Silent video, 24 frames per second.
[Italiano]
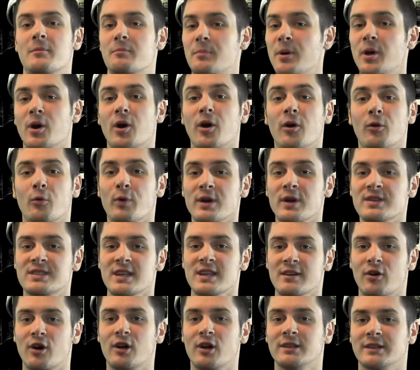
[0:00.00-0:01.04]
però
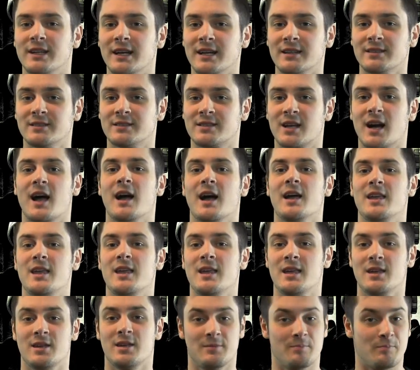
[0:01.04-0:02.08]
questa volta tra
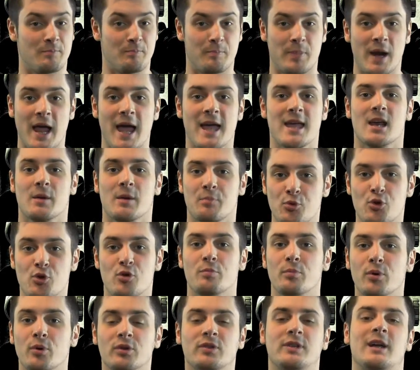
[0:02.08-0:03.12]
i player più
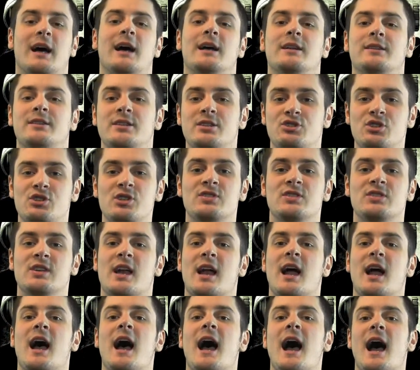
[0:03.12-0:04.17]
importanti ci
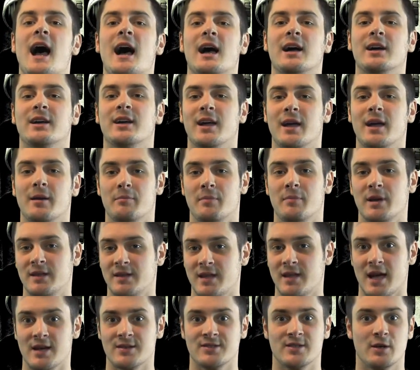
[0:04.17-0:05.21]
sarà anche
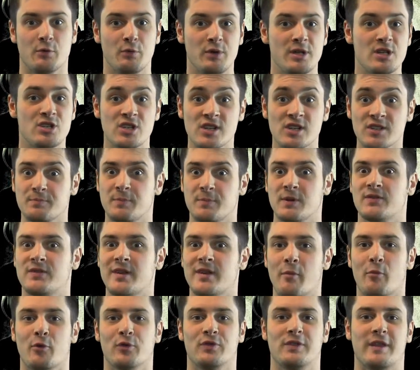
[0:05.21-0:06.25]
Bethesda, quindi ci
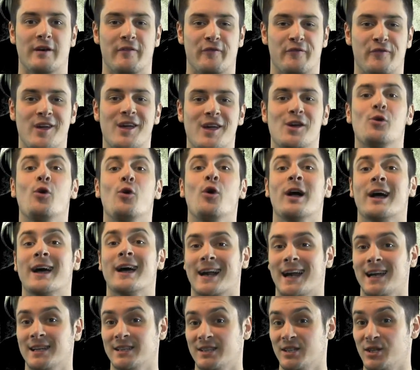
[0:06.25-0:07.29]
aspettiamo davvero
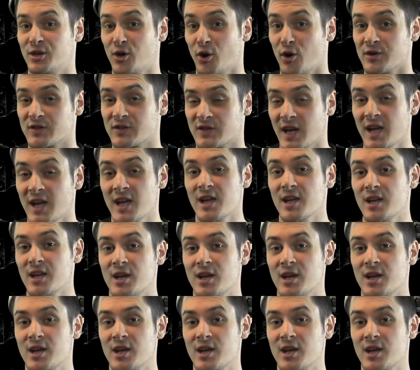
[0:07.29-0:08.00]
grandi cose.